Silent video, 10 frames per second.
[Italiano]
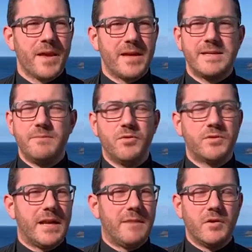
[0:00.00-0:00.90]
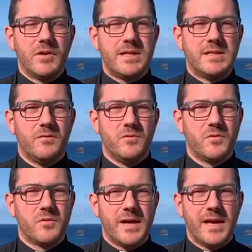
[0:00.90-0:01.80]
eh, si butta l'immondizia
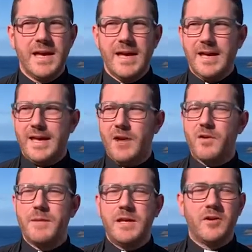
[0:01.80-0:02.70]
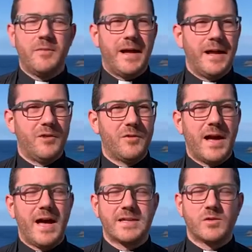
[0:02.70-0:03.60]
ovunque e allora mi dico ma
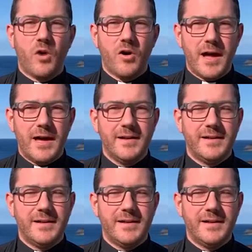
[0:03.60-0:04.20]
allora a scuola,